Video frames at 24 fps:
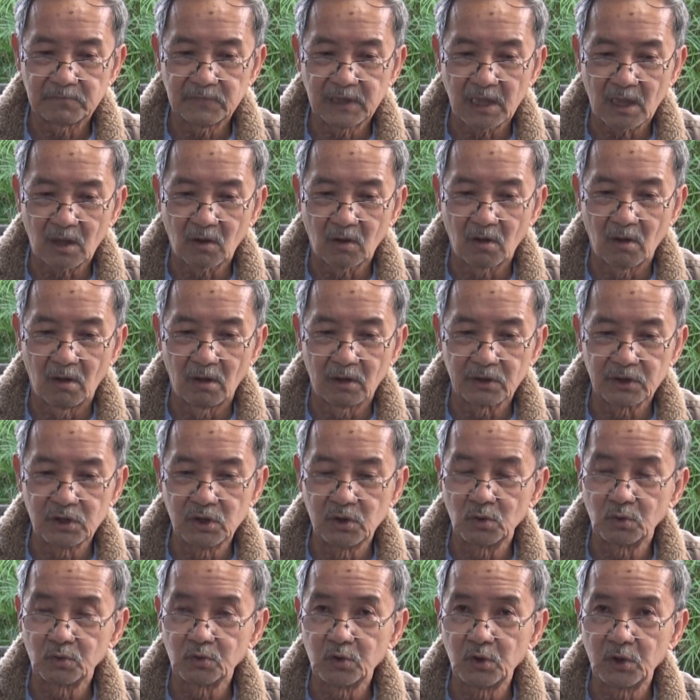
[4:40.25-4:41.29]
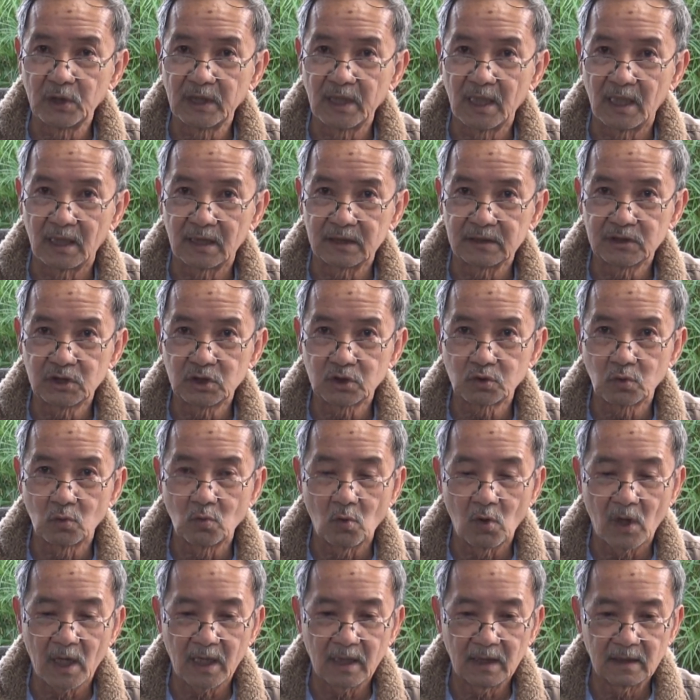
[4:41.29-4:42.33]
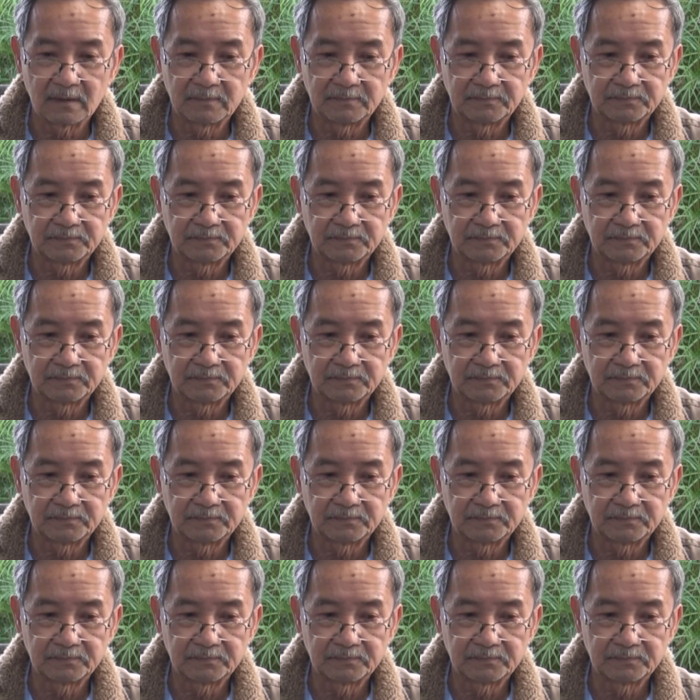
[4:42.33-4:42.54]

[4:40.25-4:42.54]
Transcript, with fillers: và còn nhiều duyên nợ với Trung Hoa